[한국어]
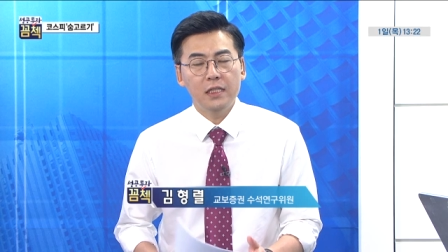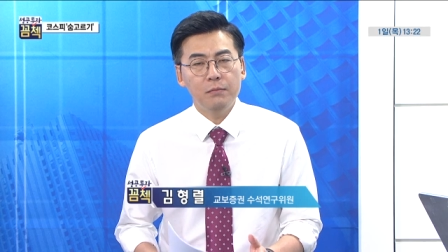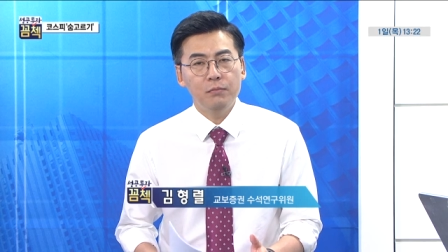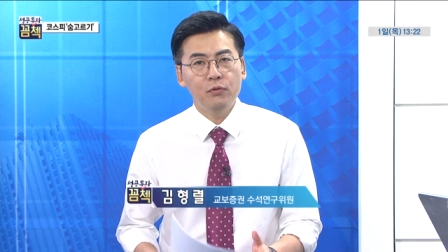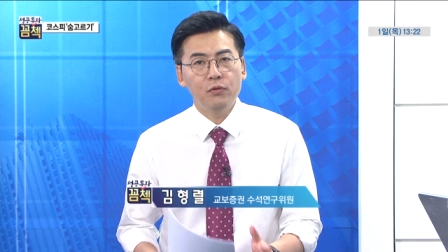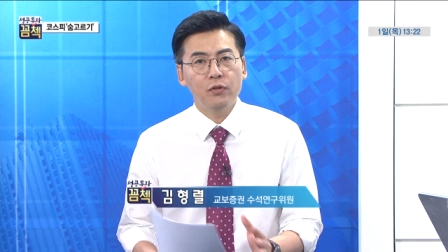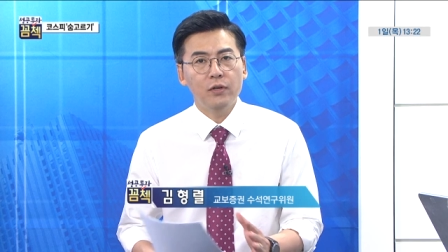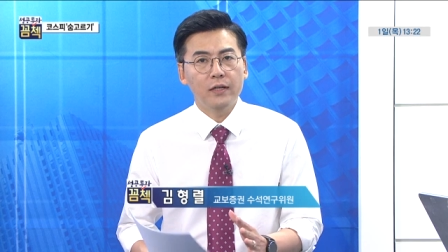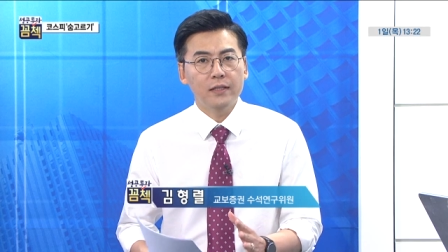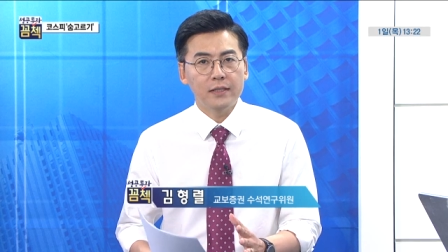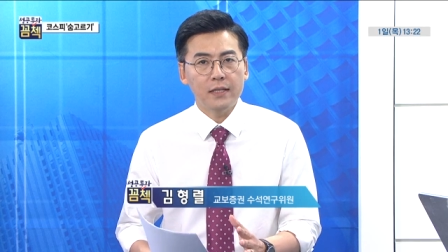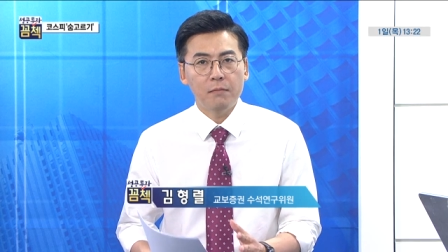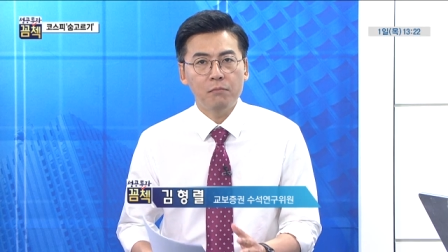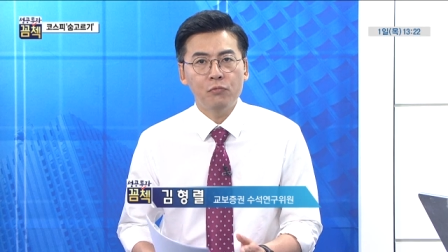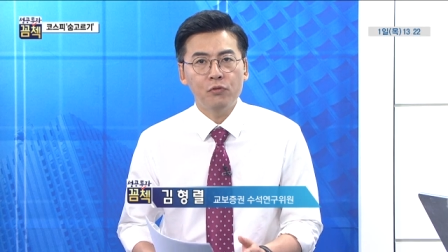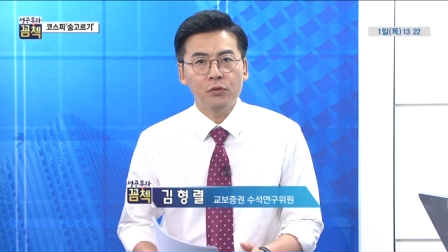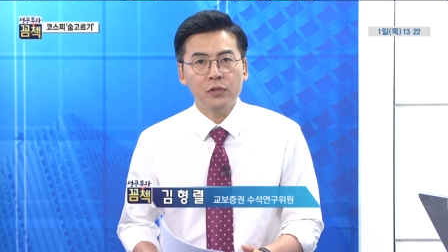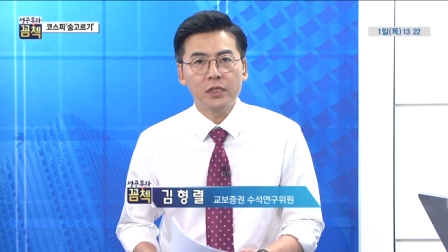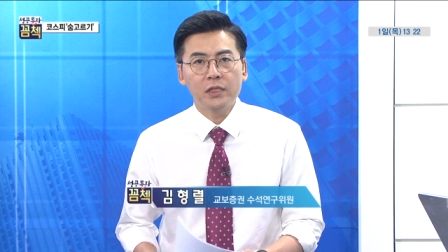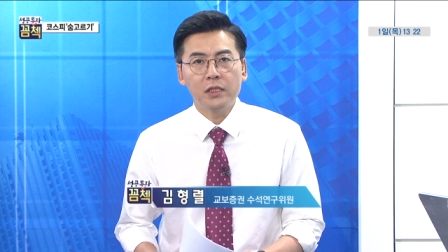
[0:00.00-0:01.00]
2분기와
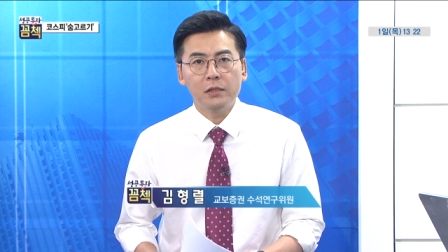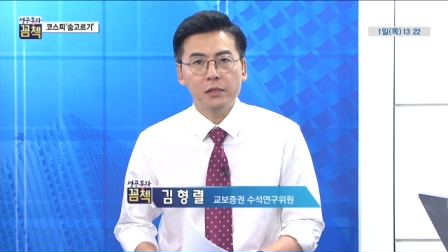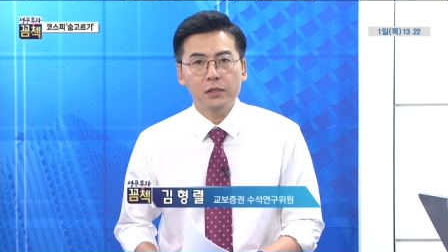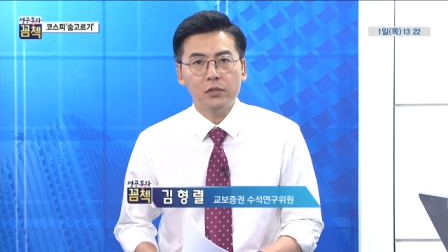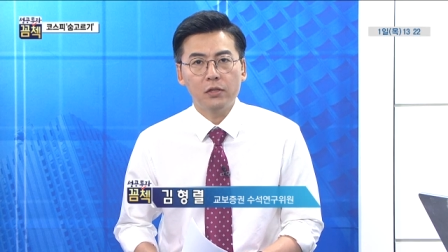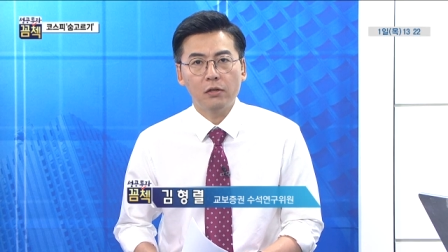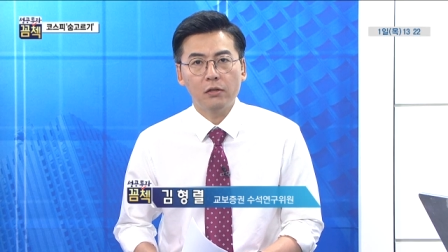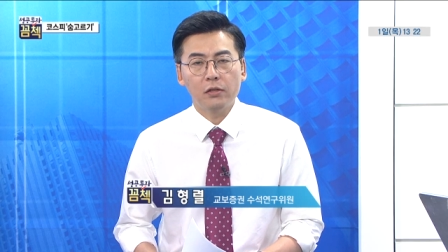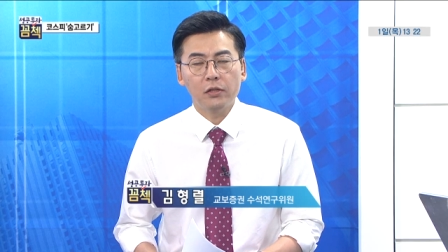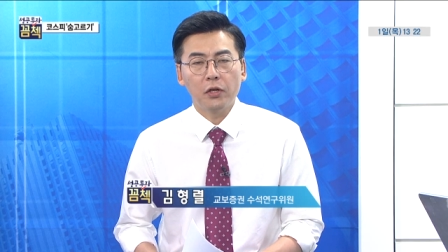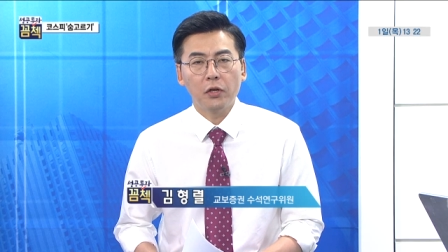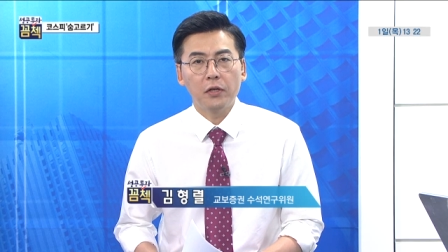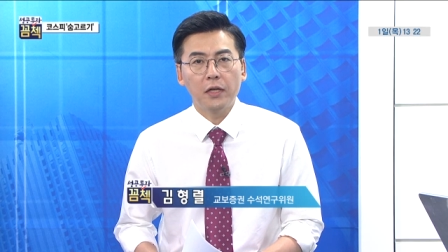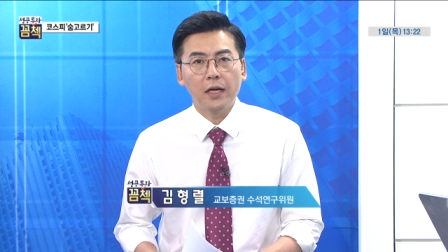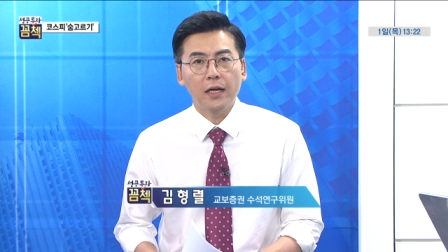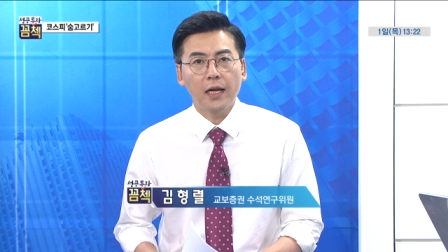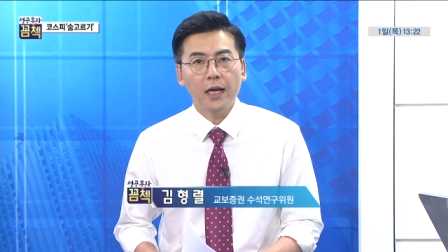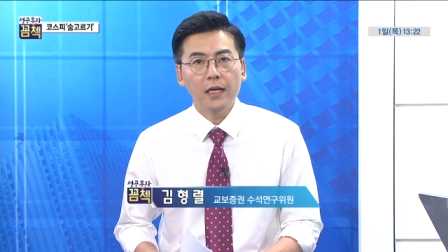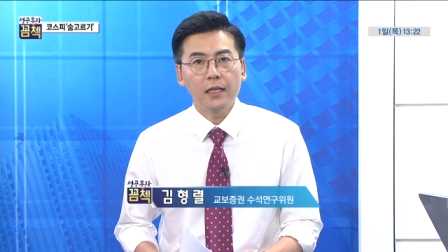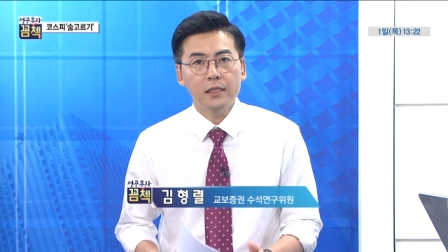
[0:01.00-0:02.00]
3분기 실적을
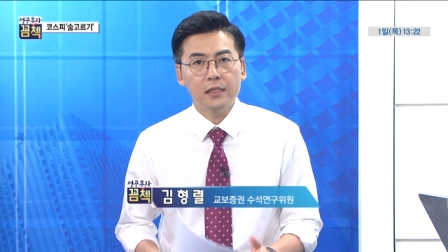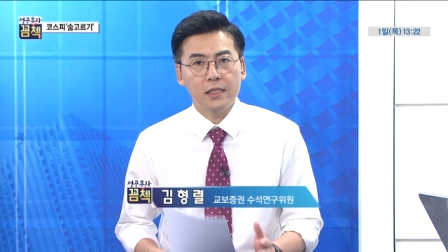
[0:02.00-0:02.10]
겨냥해